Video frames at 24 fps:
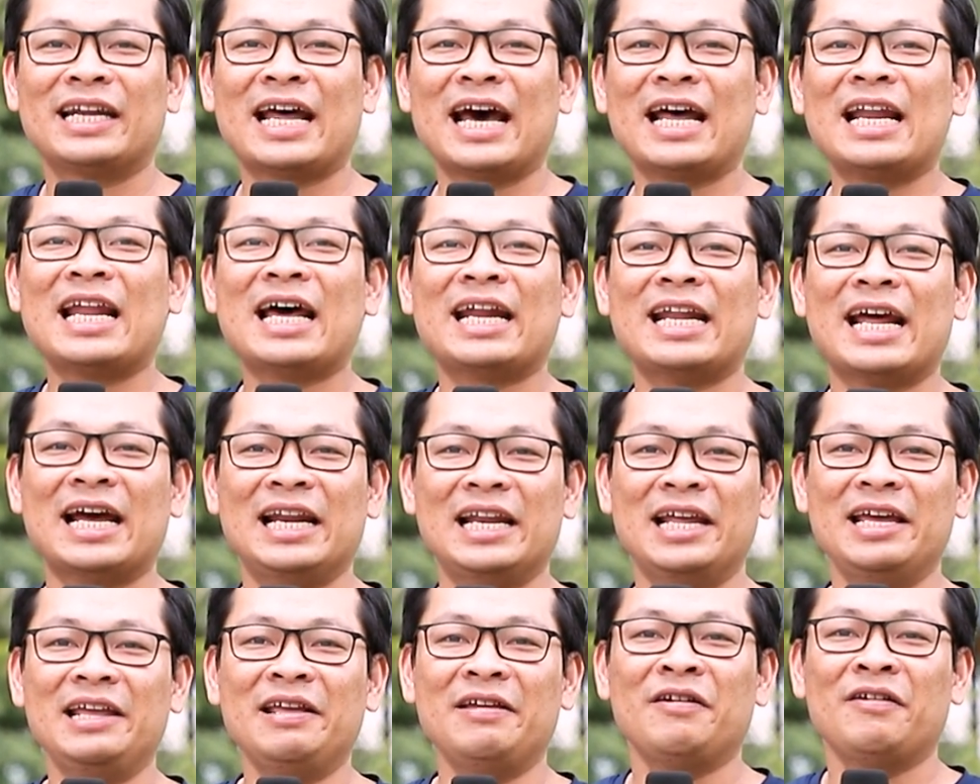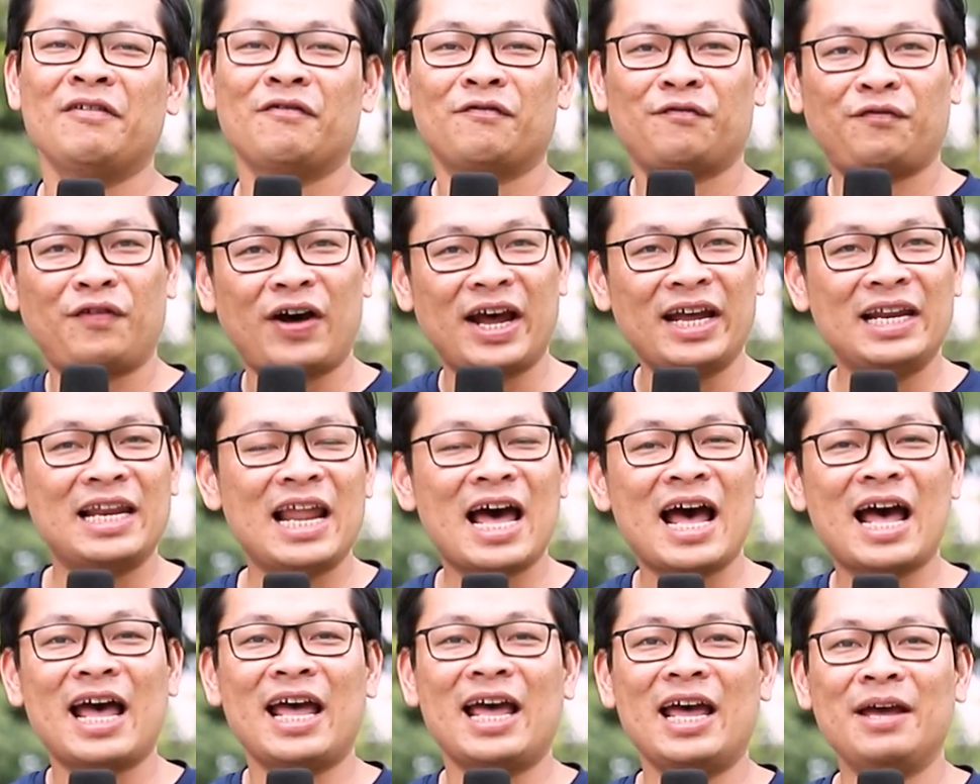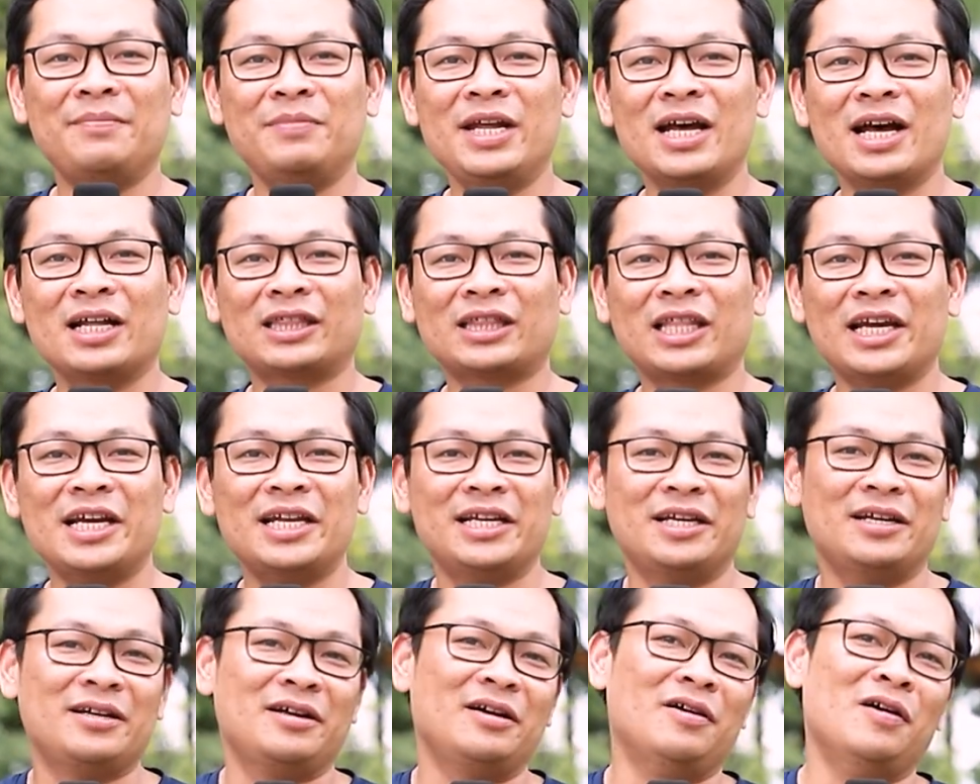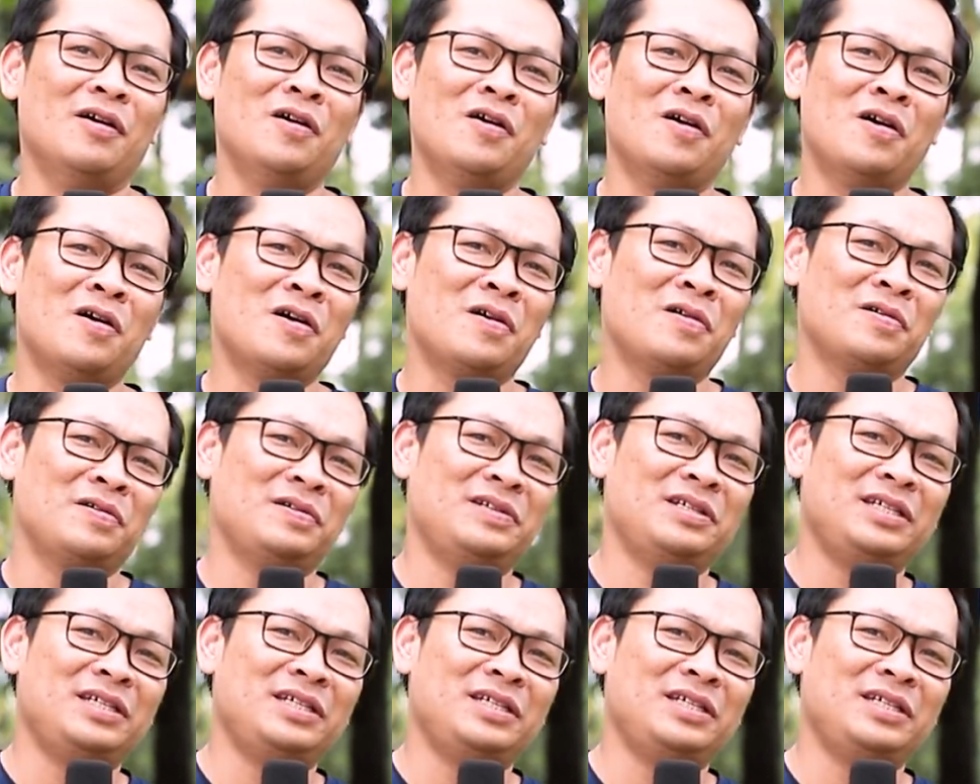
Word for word: đã là đại lý phải là MDRT oh